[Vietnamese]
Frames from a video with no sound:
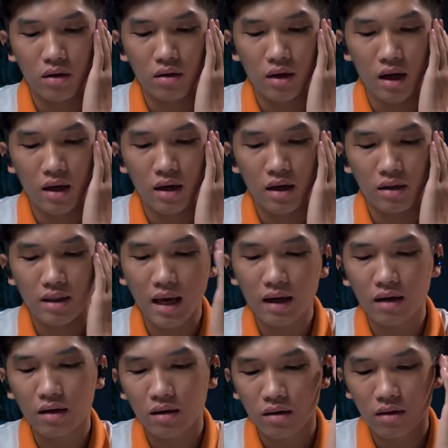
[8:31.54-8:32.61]
để à, tắt
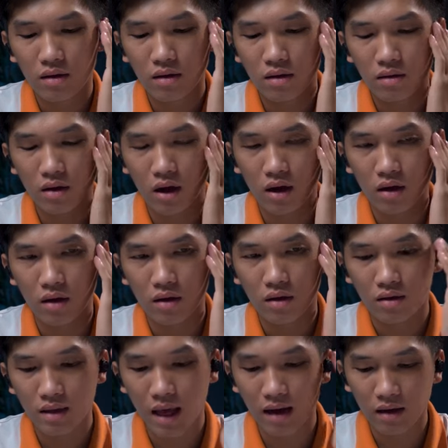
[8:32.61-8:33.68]
đó
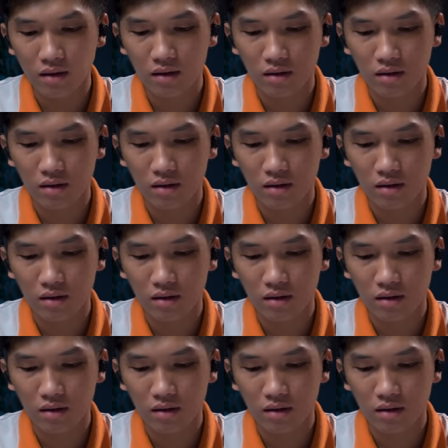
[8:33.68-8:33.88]
tắt